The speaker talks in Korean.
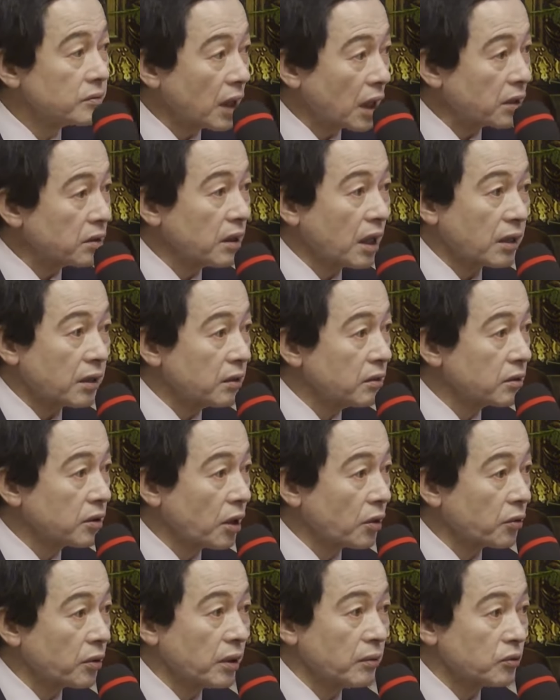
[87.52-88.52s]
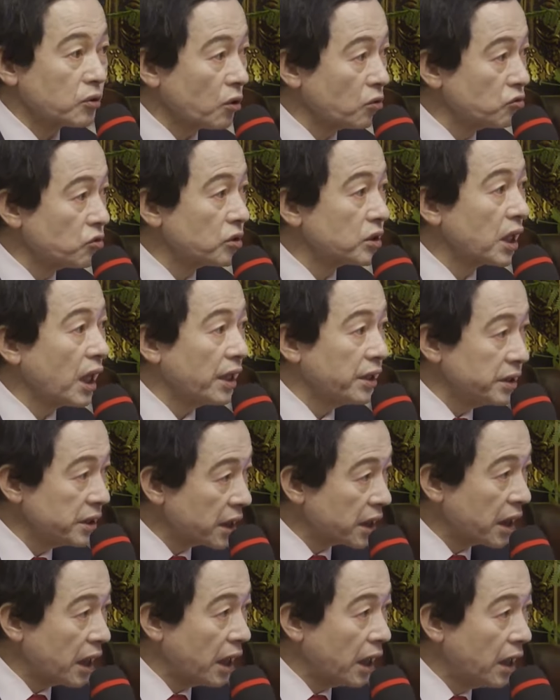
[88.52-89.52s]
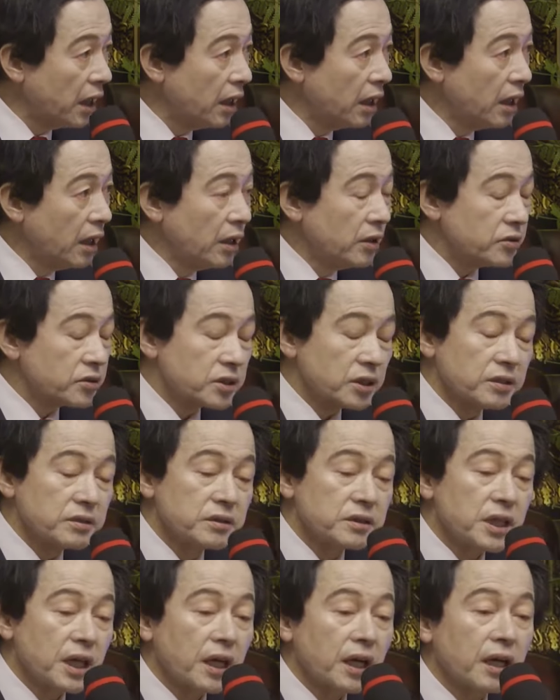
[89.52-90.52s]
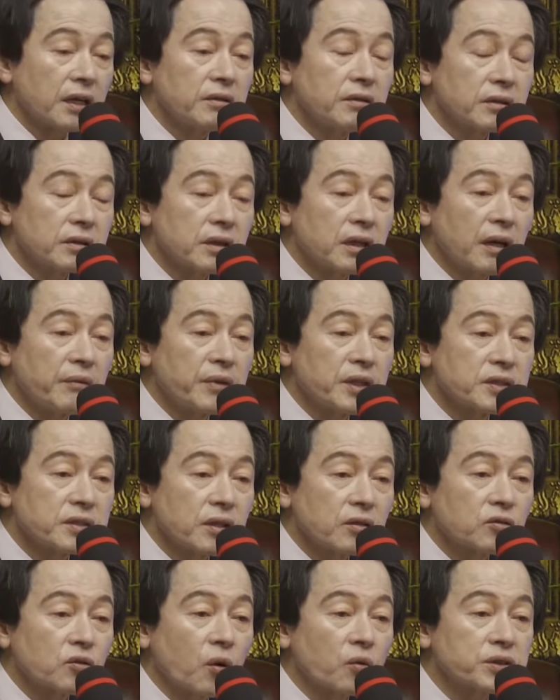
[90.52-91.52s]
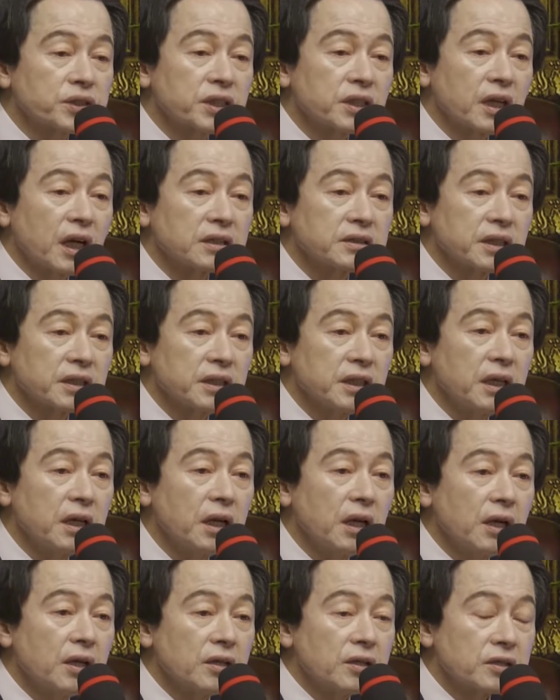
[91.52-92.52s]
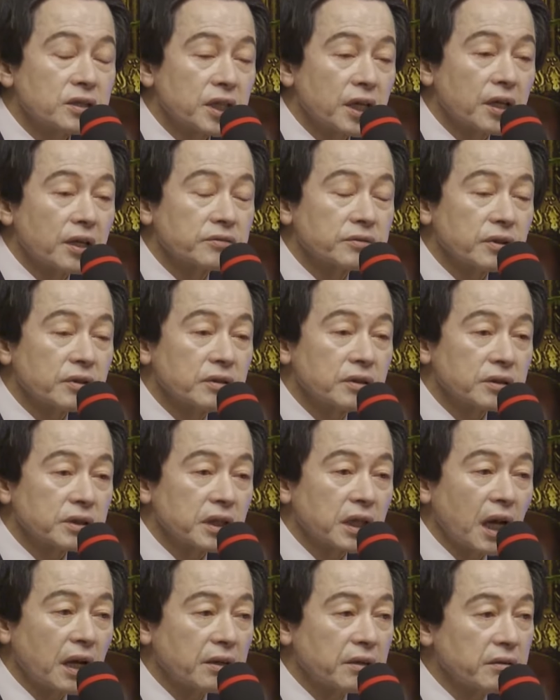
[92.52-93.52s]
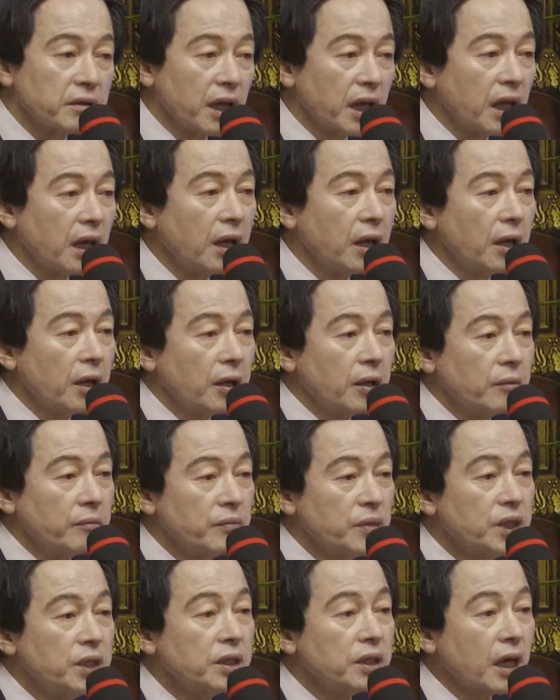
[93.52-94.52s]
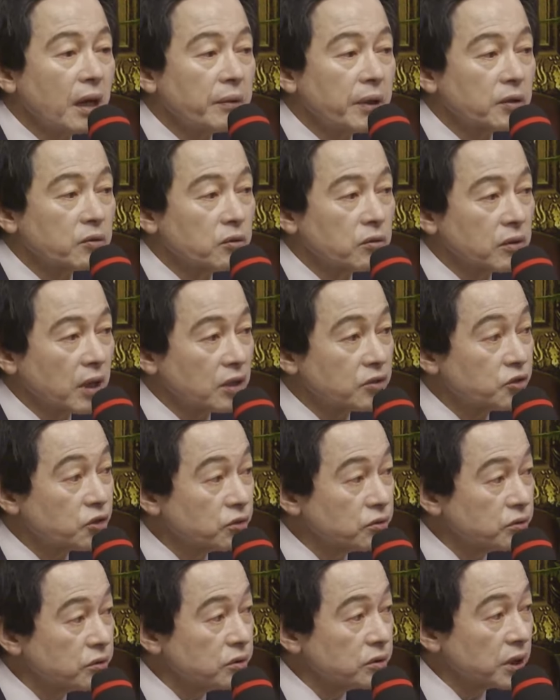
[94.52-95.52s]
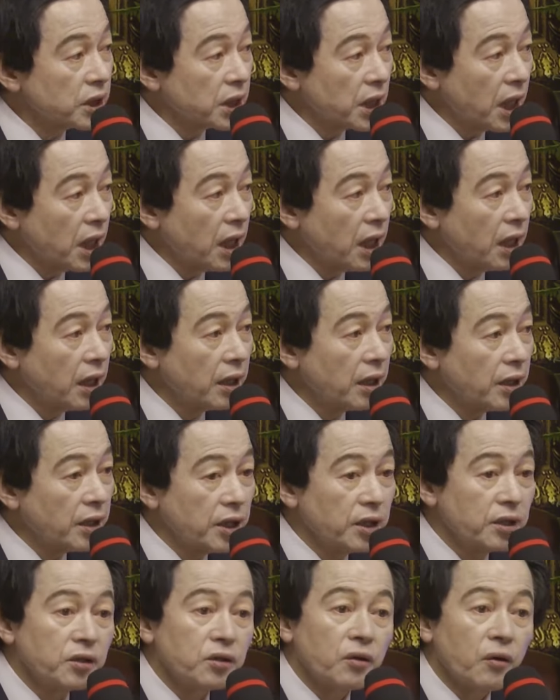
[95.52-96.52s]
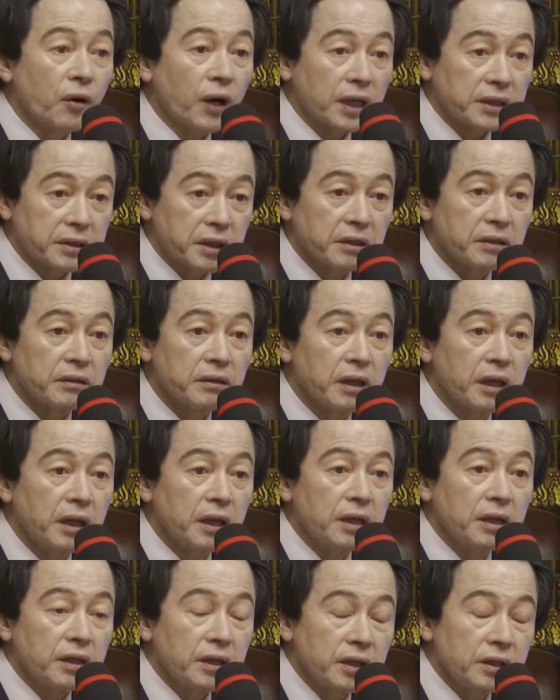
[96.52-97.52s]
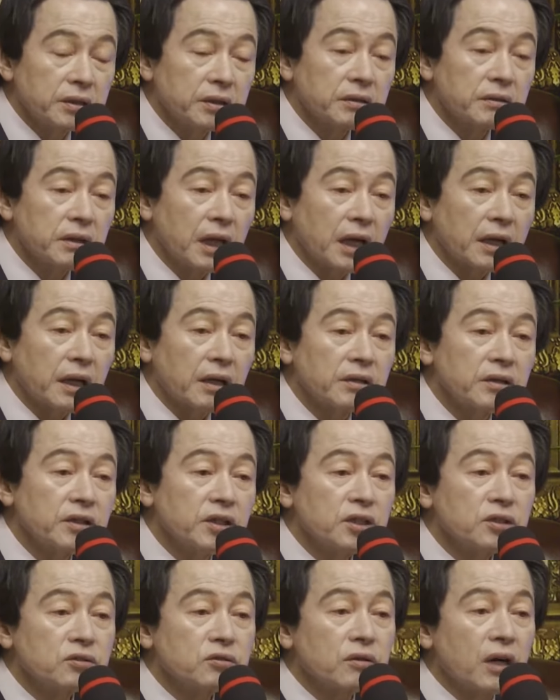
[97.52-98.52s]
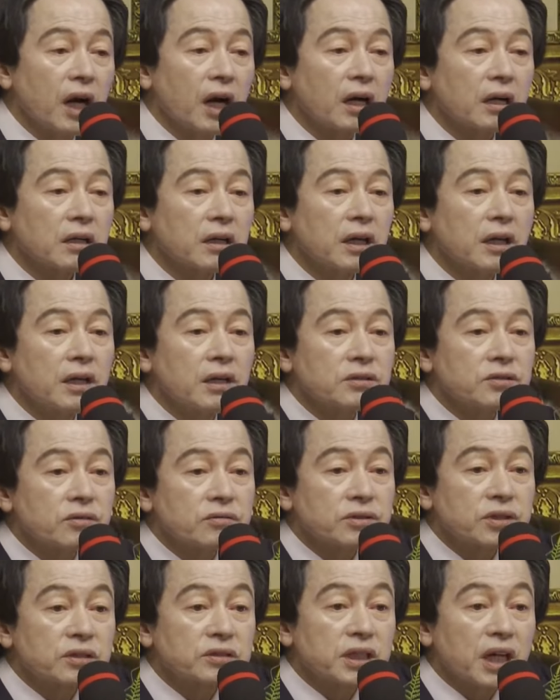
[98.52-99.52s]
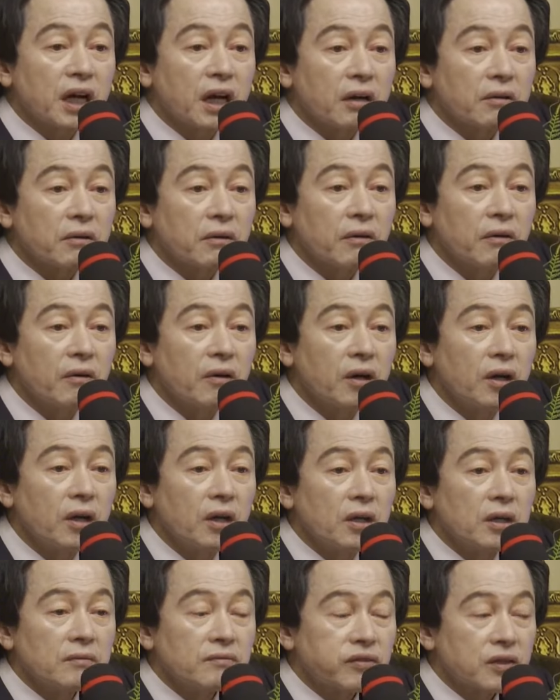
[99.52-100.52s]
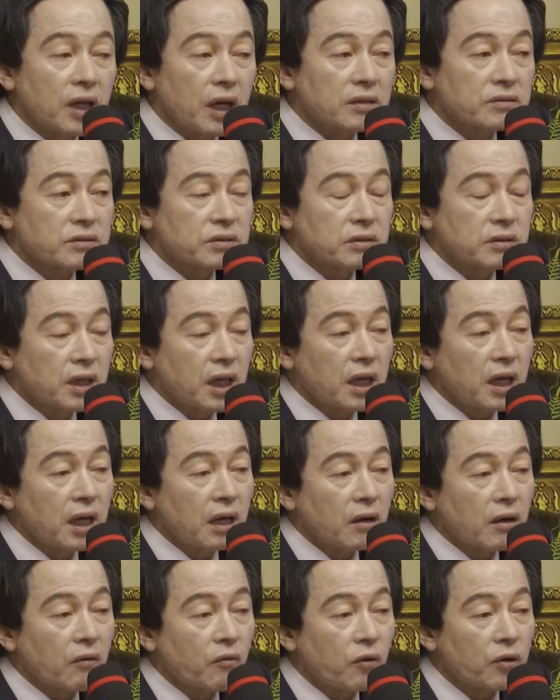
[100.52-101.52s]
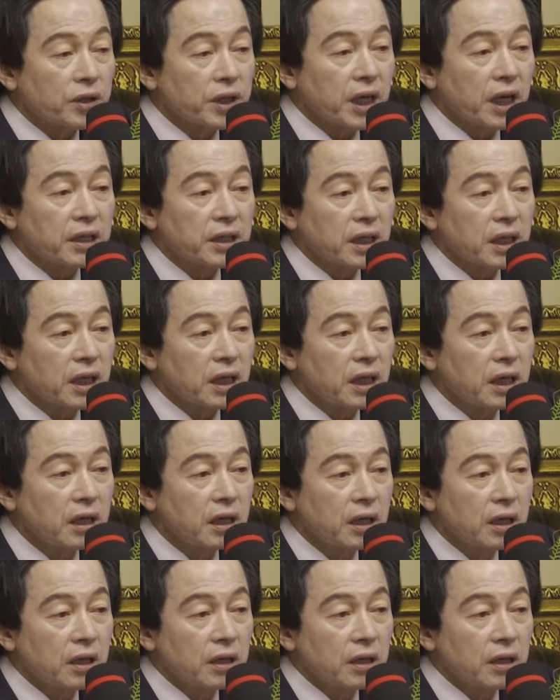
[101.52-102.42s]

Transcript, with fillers: 다른 나라는 결혼하면 돈 주는 게 아니니까. 전 세계에 늘어나면서 독신 가정이 세계적으로 늘어나는데 미개발 국가 중국이나 인도 같은 이런 나라는 인구가 계속 성장하고 프랑스나 코리아나